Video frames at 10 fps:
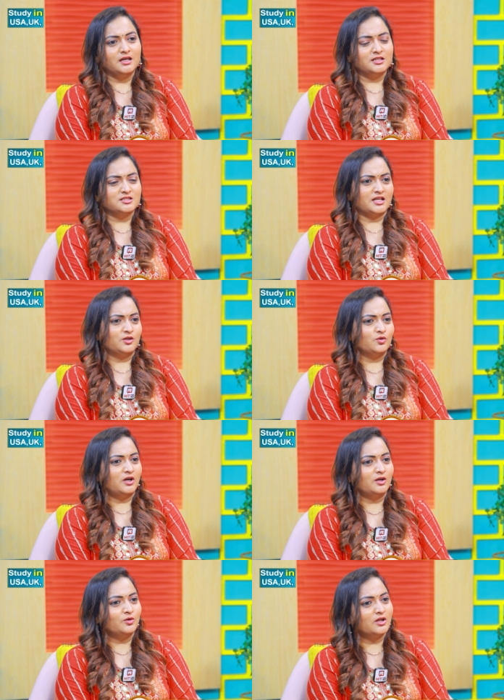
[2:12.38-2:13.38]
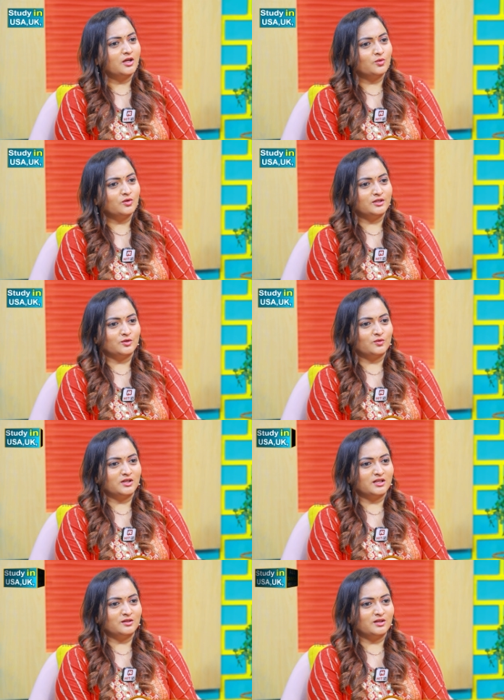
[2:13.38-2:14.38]
ఇన్సెక్యూర్ అంటున్నారు
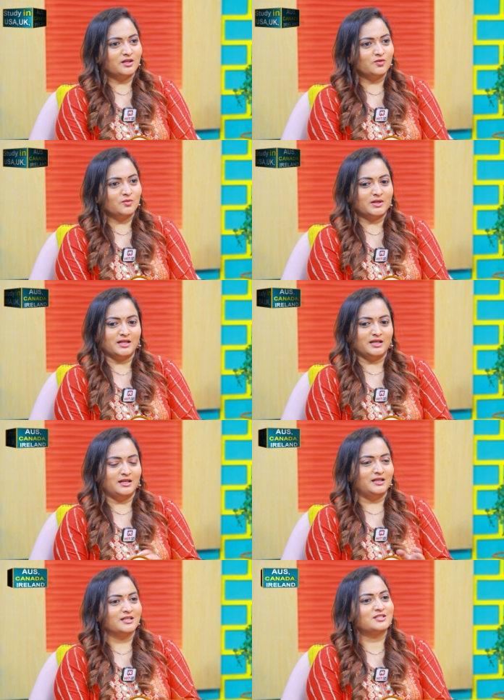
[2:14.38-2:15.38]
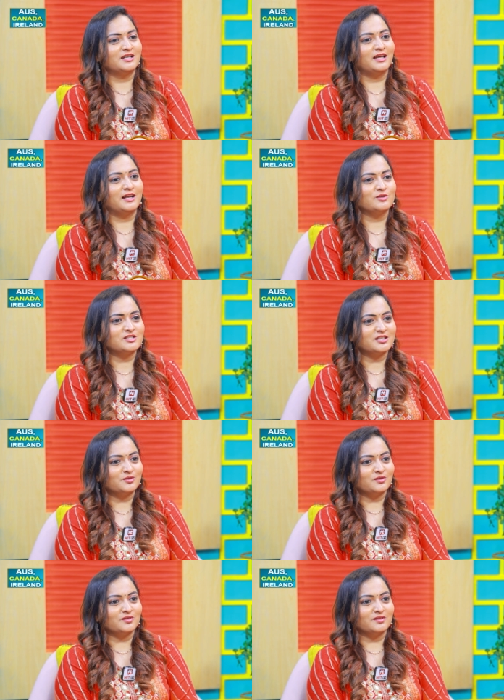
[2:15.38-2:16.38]
ఇంట్రోవర్ట్ అంటున్నారు మరి ఇండస్ట్రీకి ఎలా వచ్చారు